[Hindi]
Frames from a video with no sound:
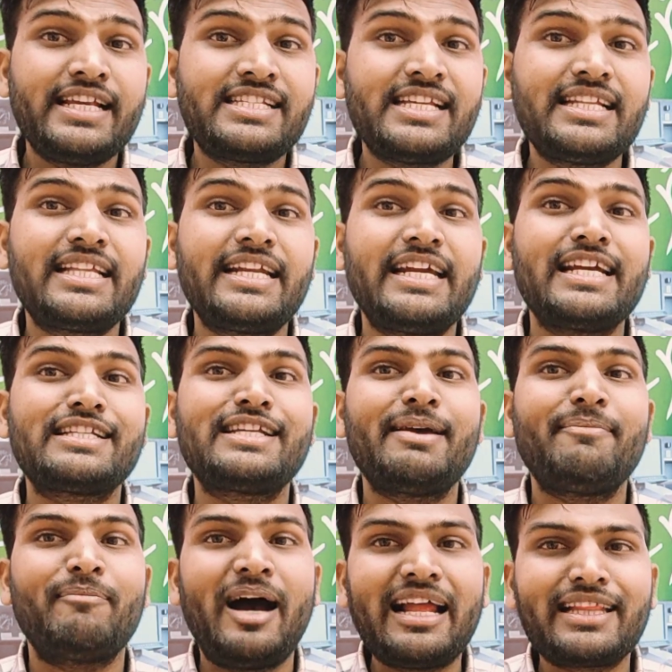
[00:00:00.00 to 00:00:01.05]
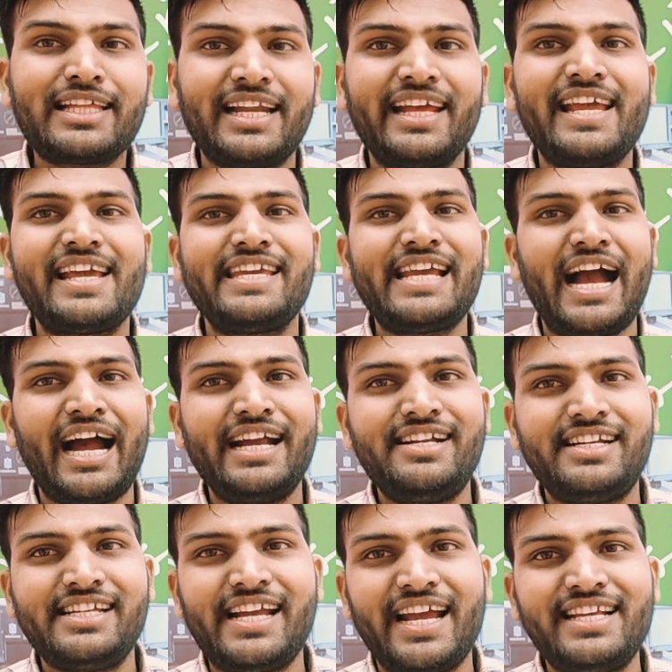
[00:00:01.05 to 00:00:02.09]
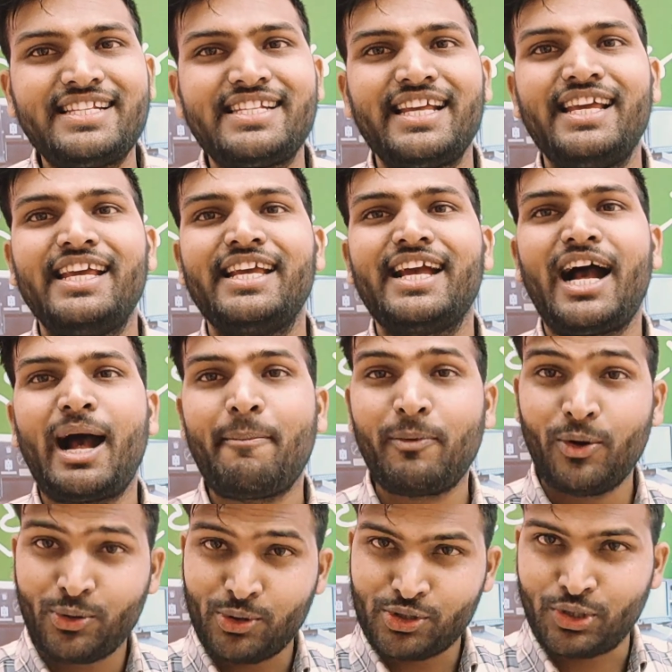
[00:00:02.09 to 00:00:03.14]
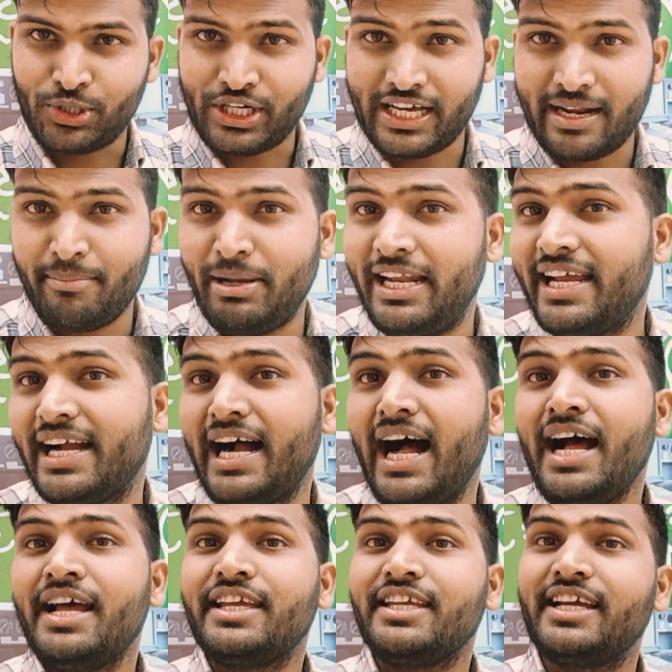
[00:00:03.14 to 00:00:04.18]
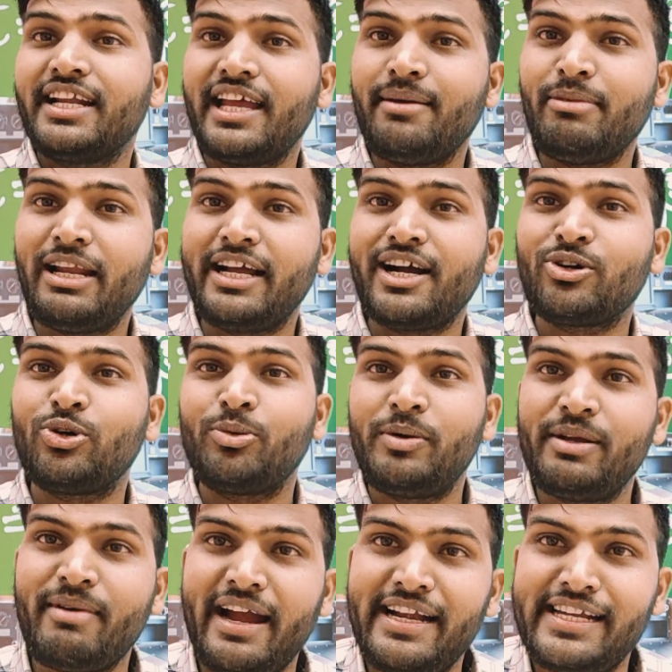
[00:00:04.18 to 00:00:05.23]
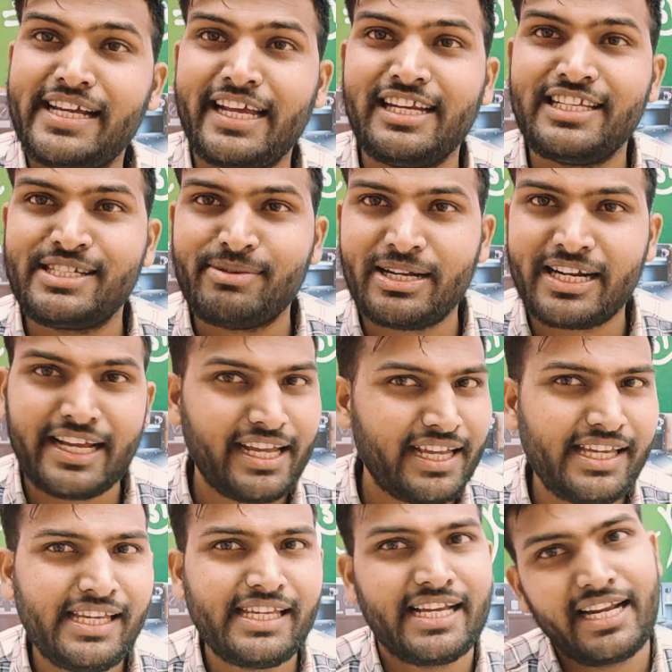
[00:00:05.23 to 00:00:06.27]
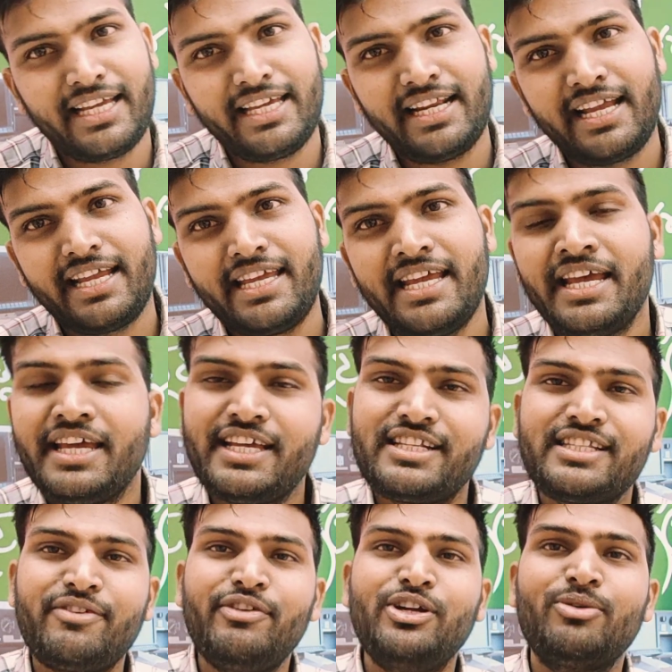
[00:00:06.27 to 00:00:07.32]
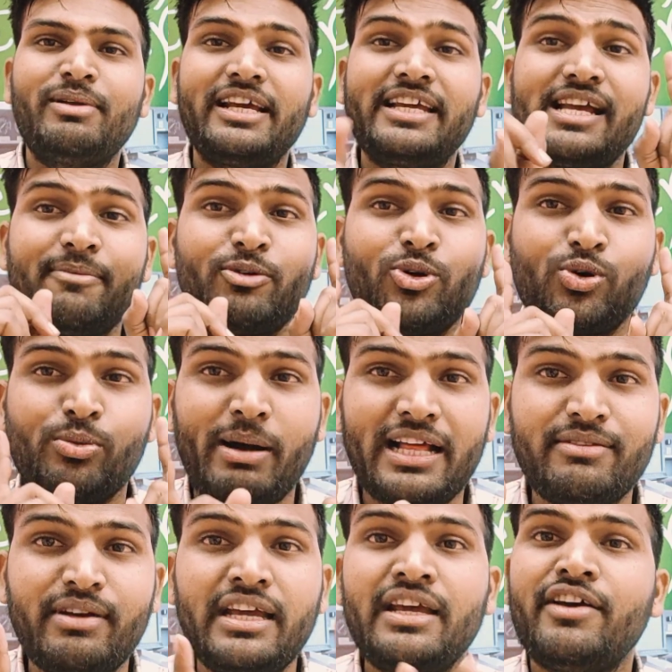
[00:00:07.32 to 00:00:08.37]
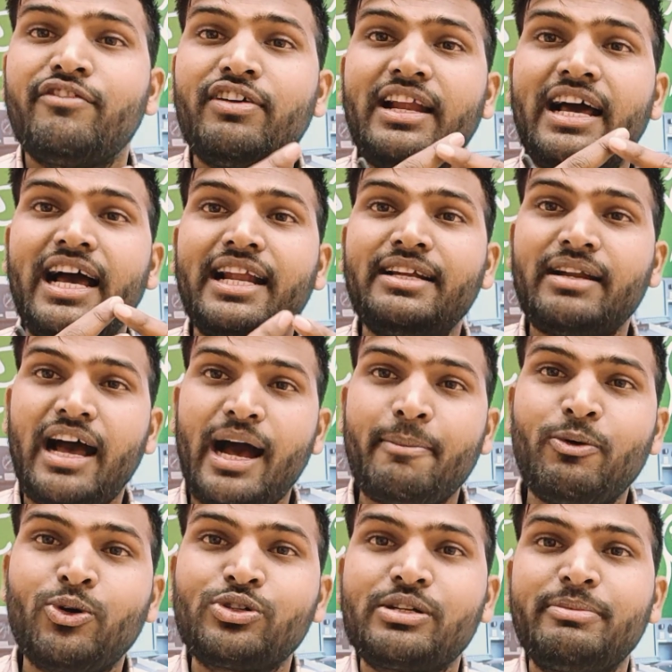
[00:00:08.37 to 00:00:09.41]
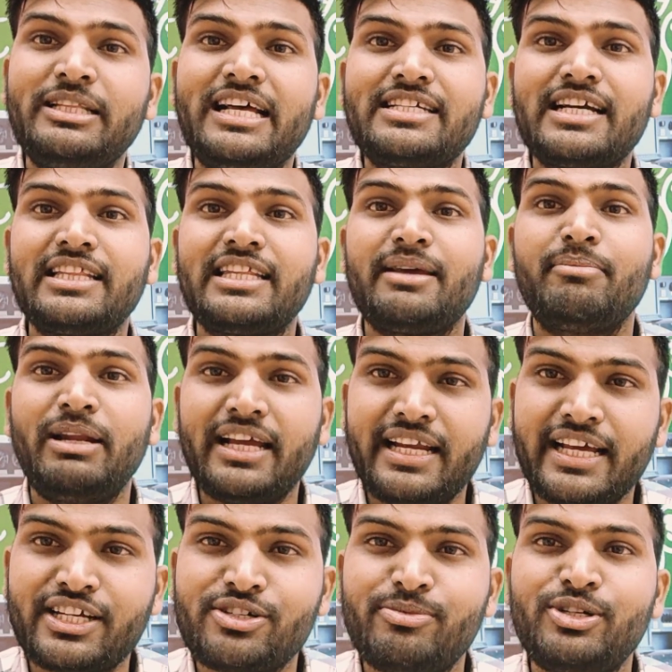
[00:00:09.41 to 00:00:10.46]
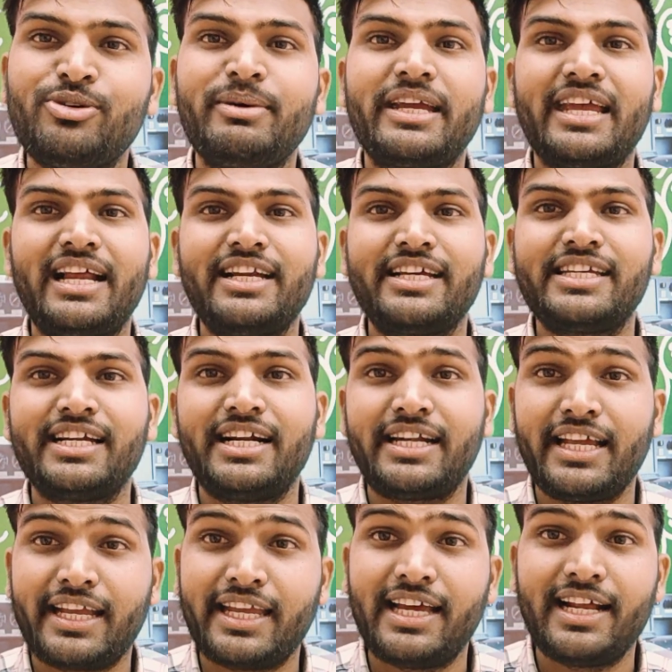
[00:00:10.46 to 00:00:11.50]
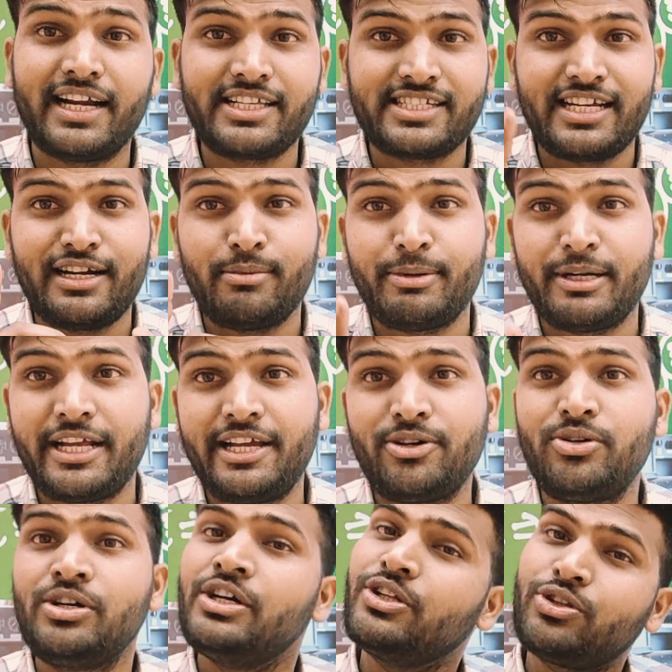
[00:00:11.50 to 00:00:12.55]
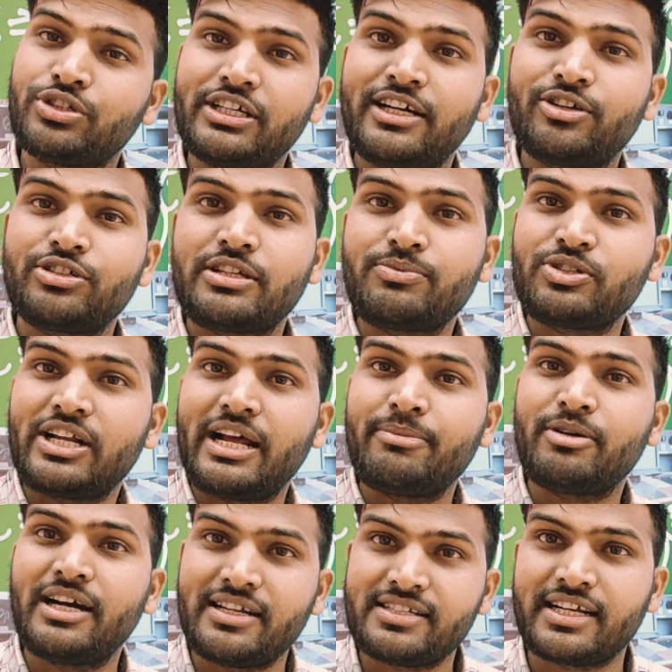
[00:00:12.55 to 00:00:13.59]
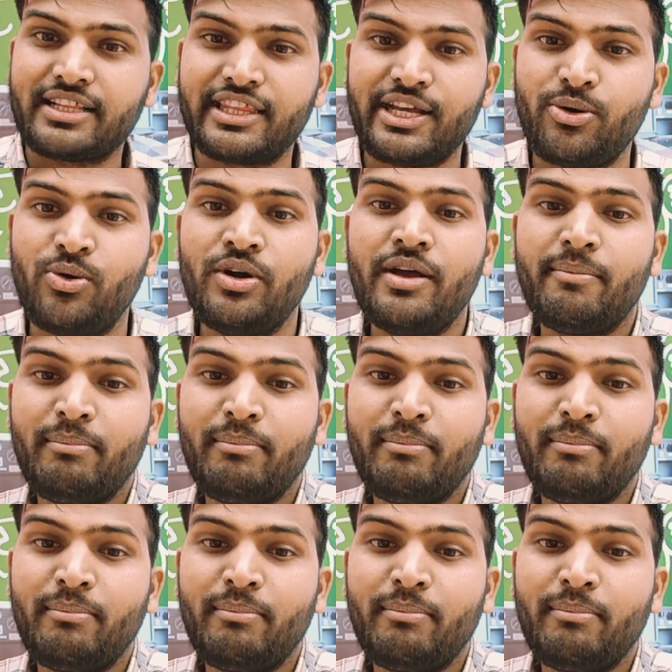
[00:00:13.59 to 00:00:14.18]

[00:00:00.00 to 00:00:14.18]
इसी तरीके से बात करेंगे कि आई से आप लोगों को छुटकारा मिलेगा या नहीं मिलेगा ग्रुप डी में आई एलिजिबल रहेगी या नहीं रहेगी इसकी वीडियो मिलेगी आप लोगों को बाद में फिलहाल आप लोगों से विदा चाहते हैं मिलेंगे नेक्स्ट वीडियो में ख्याल रखिएगा टेक केयर अगर चैनल पर नए हो तो चैनल को सब्सक्राइब कर सकते हो